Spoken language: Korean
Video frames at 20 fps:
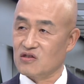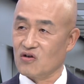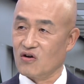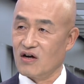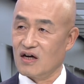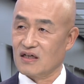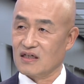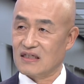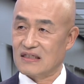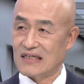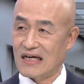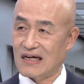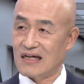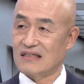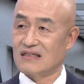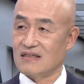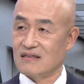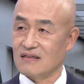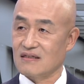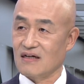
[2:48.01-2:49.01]
저항이
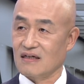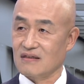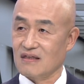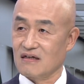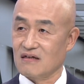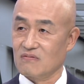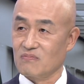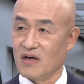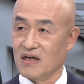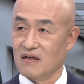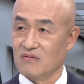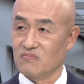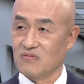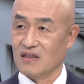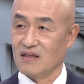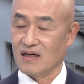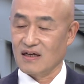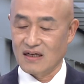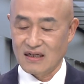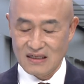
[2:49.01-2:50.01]
사라지는 상태를
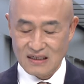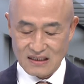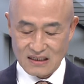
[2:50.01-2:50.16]
말합니다.